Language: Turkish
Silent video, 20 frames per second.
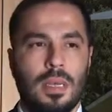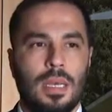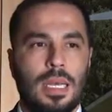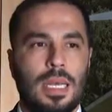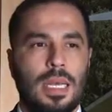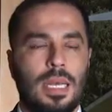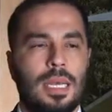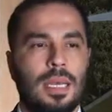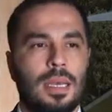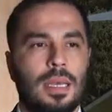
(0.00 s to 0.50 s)

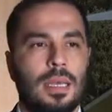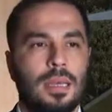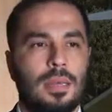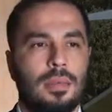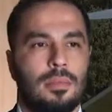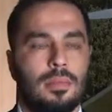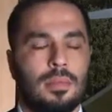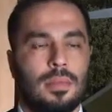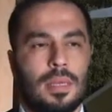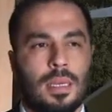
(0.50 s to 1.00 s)
E,
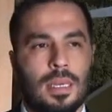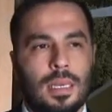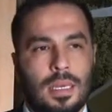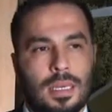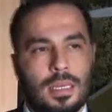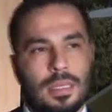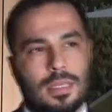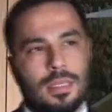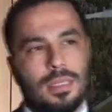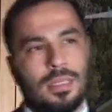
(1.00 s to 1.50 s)

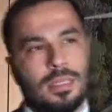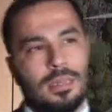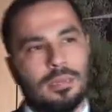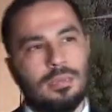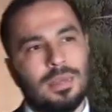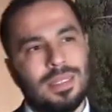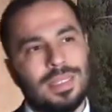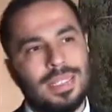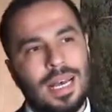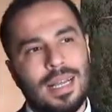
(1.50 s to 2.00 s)

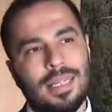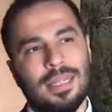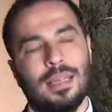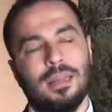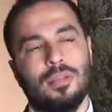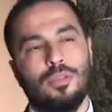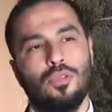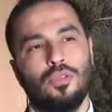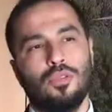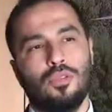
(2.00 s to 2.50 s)
zaten
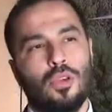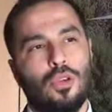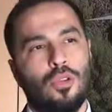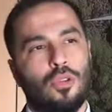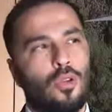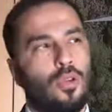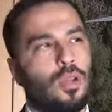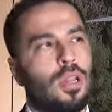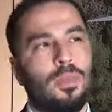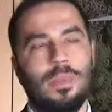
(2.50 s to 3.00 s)
Kurtköy'ün
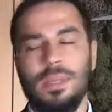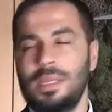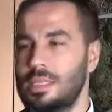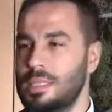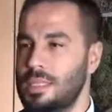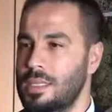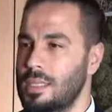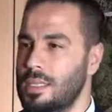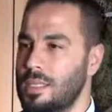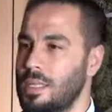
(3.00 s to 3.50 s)
öyle
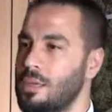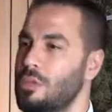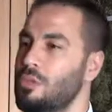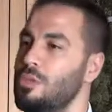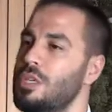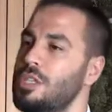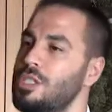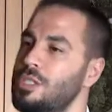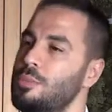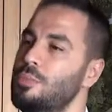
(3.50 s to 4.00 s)
bir e,
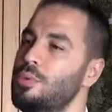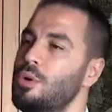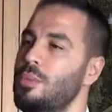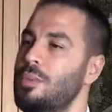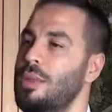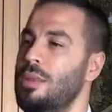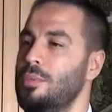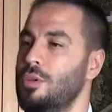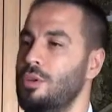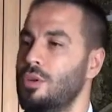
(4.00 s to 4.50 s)
ulaşım
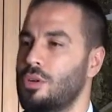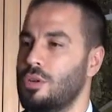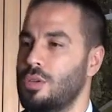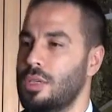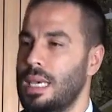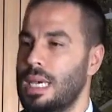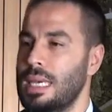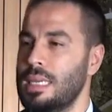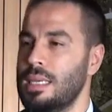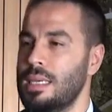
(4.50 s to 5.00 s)
problemi yok.
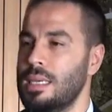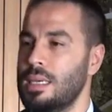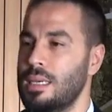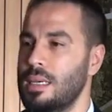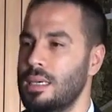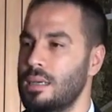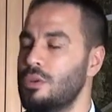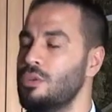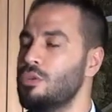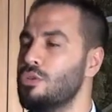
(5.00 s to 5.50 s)
Yani
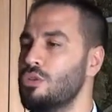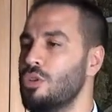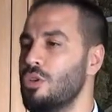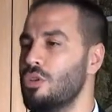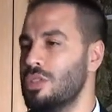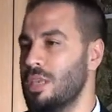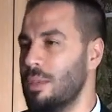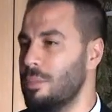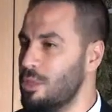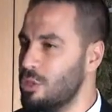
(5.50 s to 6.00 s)
e, Kurtköy
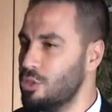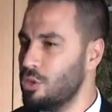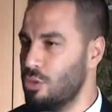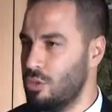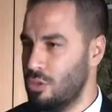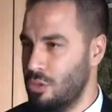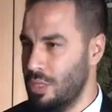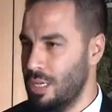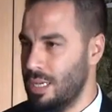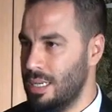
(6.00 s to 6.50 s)
Temin
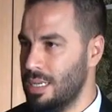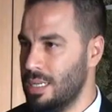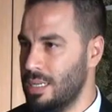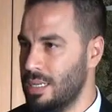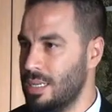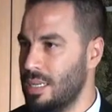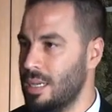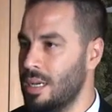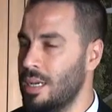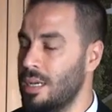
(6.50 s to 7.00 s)
çok
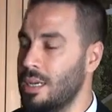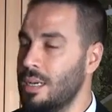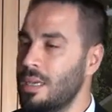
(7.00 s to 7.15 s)
yakınında.